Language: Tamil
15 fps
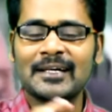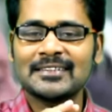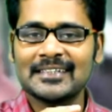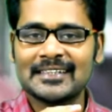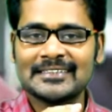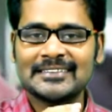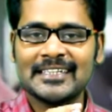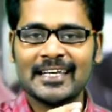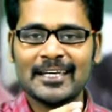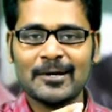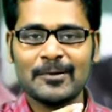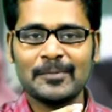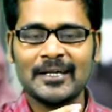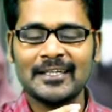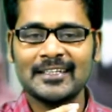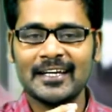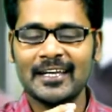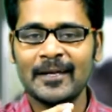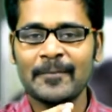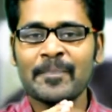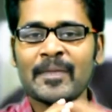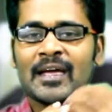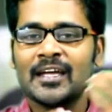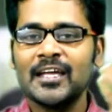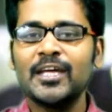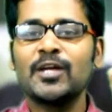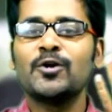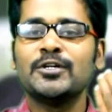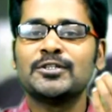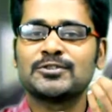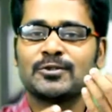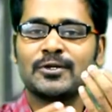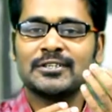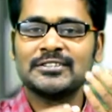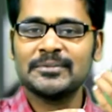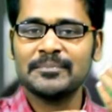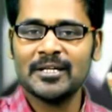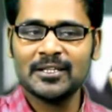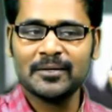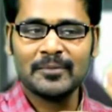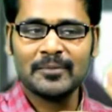பார்த்து ரசிக்கிற மாதிரி ஹீரோயின் சோலட்சுமி அந்த